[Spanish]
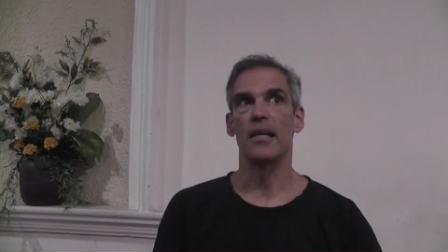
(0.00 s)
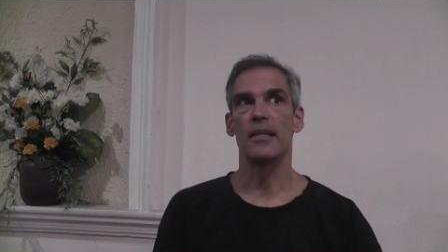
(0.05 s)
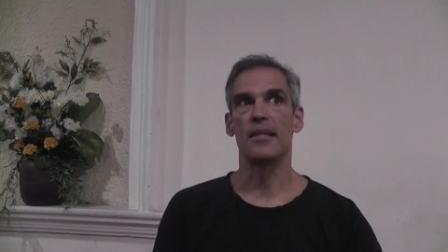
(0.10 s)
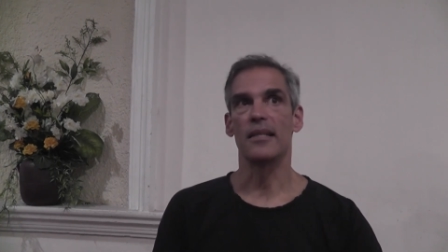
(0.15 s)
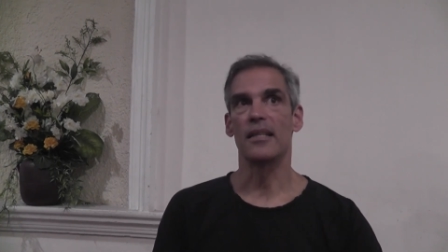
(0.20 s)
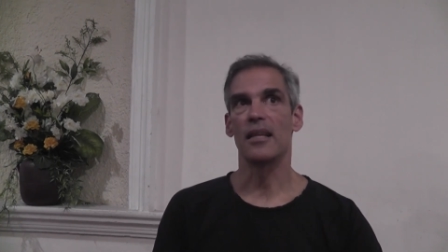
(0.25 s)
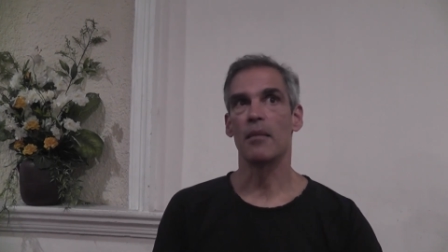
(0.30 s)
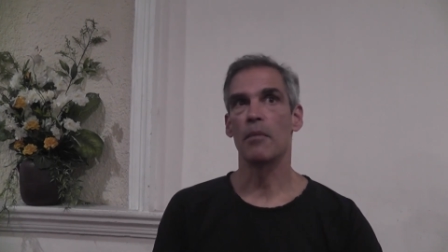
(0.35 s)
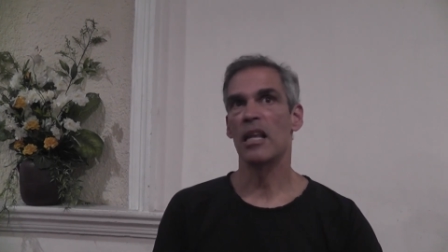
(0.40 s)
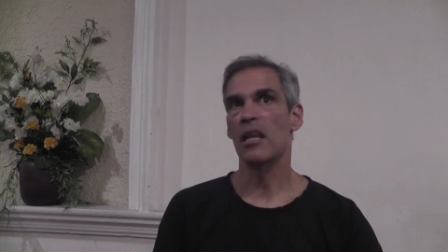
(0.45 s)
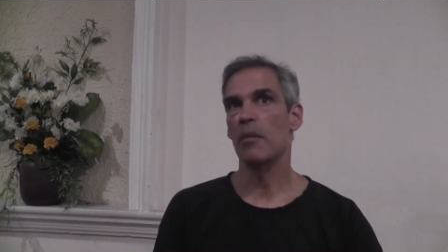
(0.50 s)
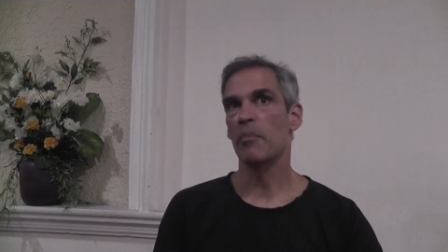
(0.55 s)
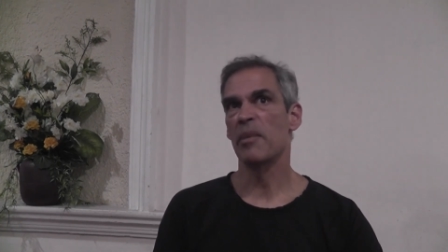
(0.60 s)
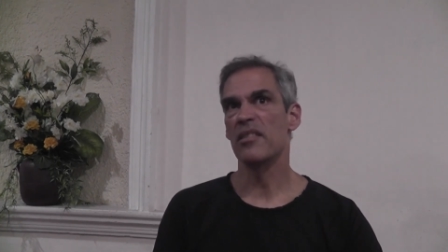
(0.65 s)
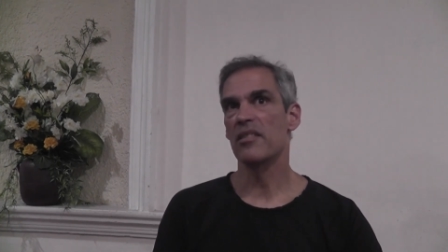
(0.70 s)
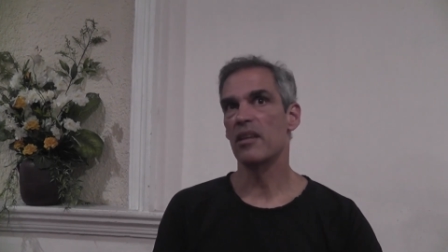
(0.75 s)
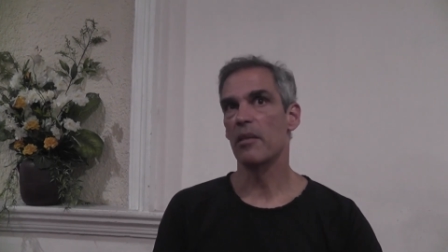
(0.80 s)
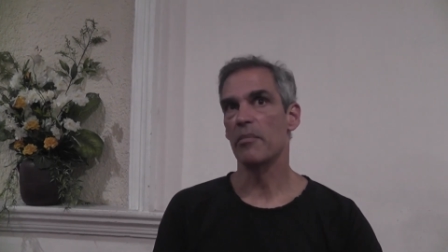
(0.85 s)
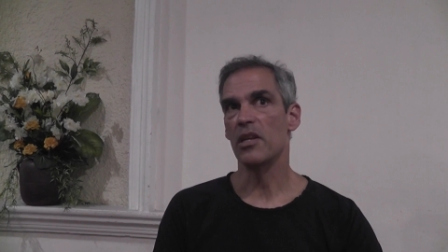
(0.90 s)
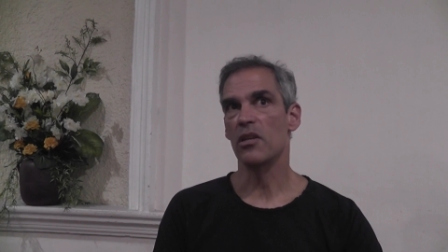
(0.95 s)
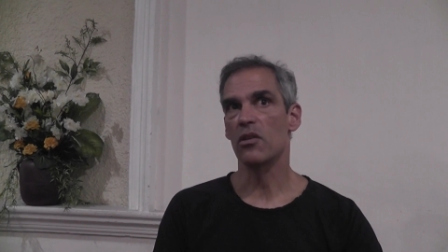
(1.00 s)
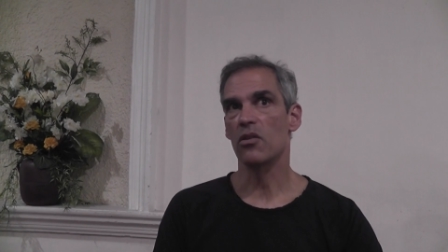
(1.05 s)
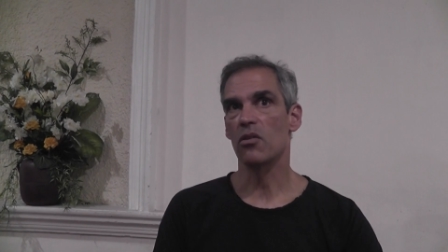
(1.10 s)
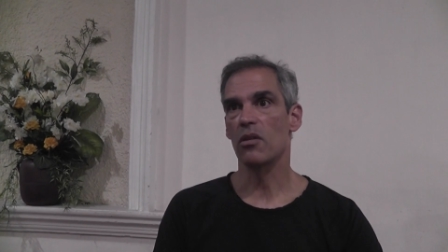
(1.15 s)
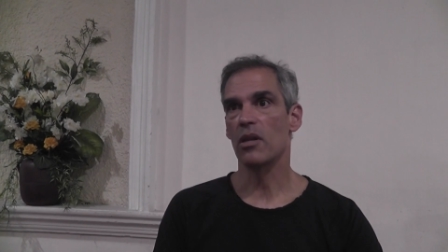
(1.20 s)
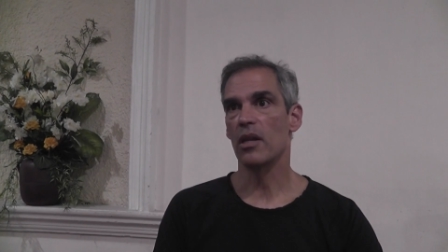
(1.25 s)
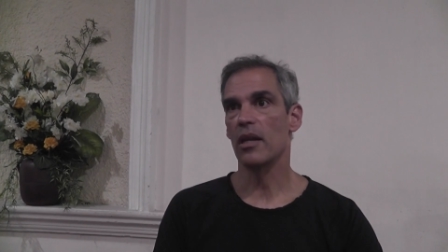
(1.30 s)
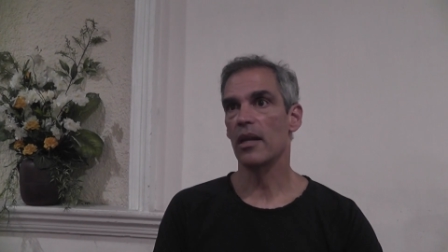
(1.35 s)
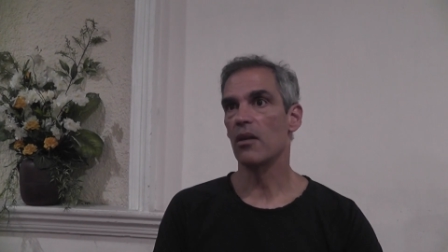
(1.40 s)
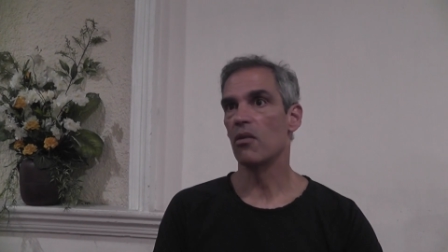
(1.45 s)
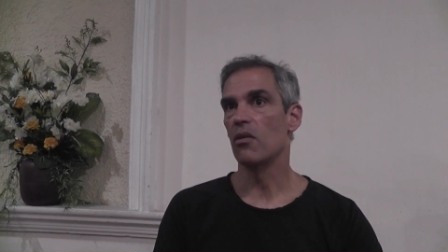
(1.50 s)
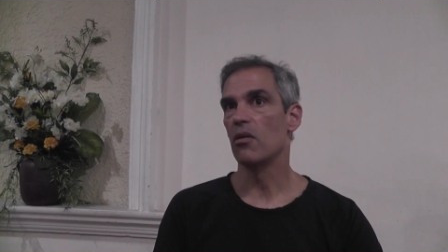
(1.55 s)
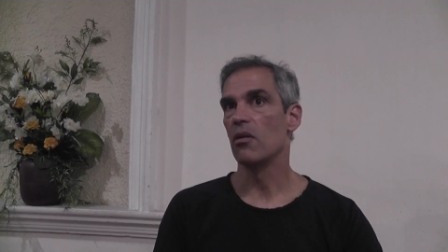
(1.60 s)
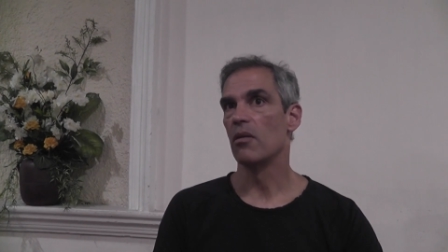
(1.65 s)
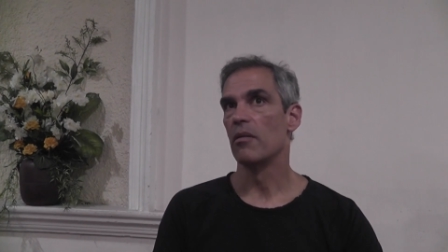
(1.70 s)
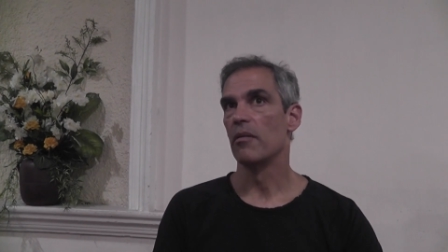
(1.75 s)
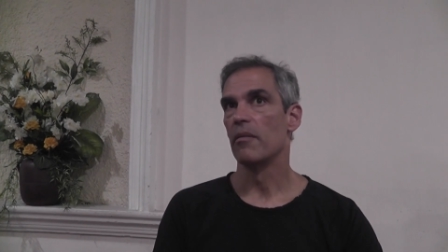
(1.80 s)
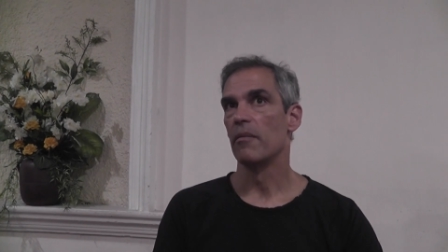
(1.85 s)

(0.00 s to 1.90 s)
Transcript: el sistema de pensamientos del ego,